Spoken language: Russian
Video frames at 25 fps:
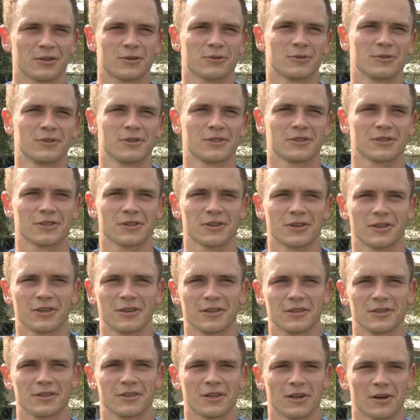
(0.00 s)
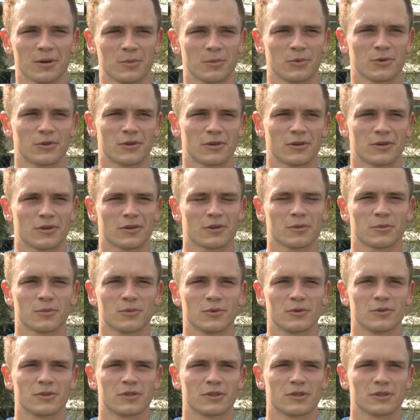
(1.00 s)
откуда знаю, какие наработки там
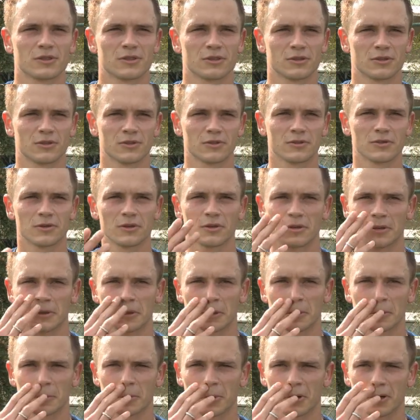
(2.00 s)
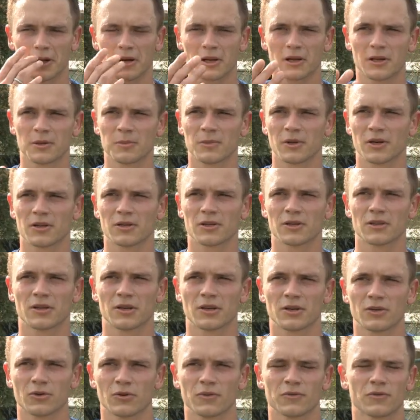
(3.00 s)
будут, но по крайней мере, на
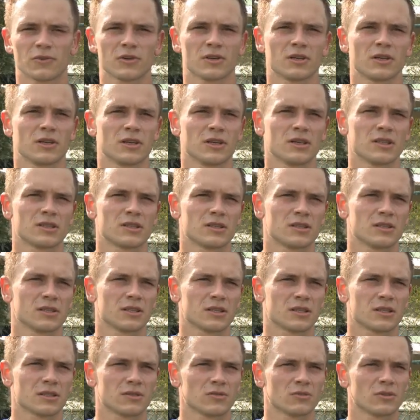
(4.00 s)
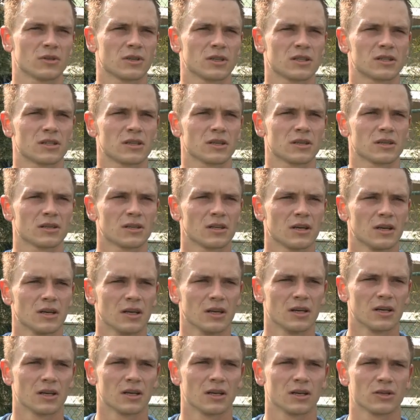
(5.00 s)
тренировках есть основной костяк,
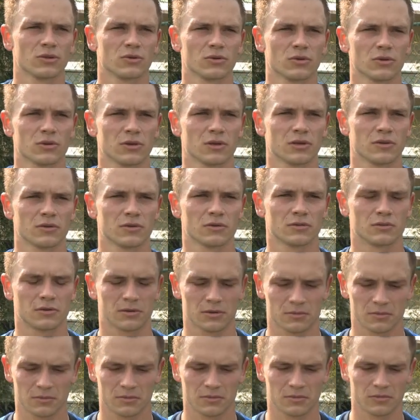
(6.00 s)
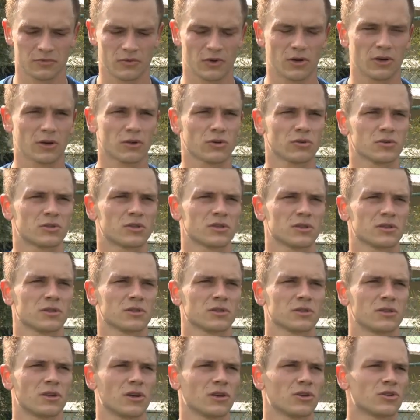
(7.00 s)
который там
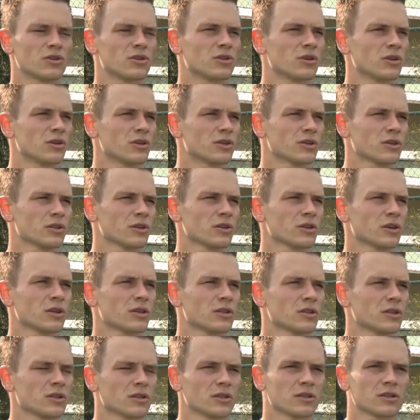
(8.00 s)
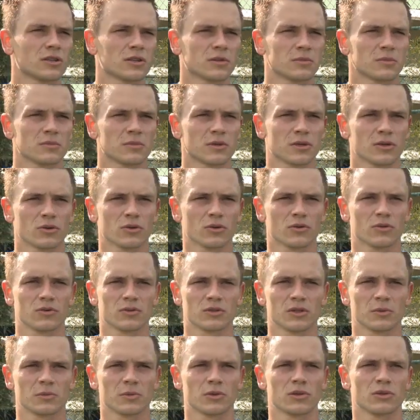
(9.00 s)
варьируется 3-4 человека, наверное, там готовы
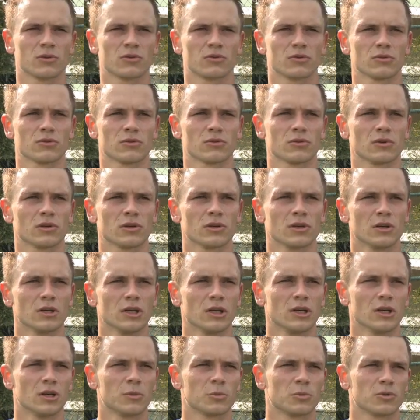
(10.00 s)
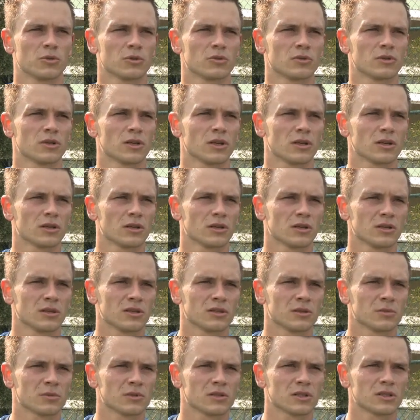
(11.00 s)
заменить друг друга. Потом, наверное,
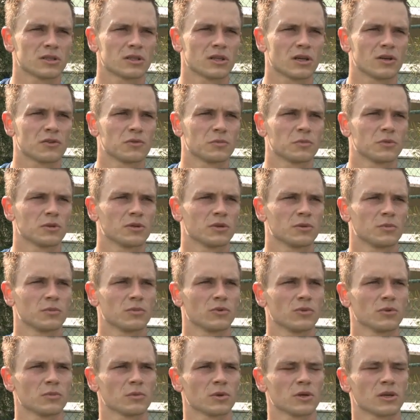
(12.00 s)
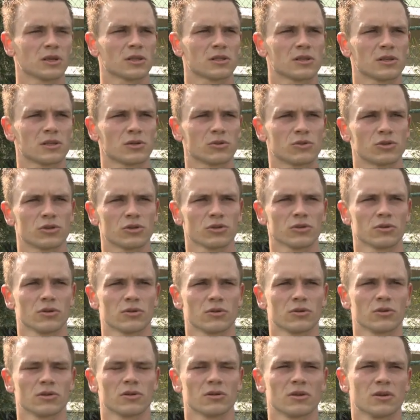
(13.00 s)
этим составом мы будем играть следующую
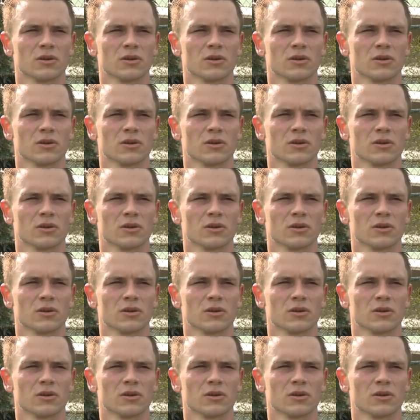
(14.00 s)
игру.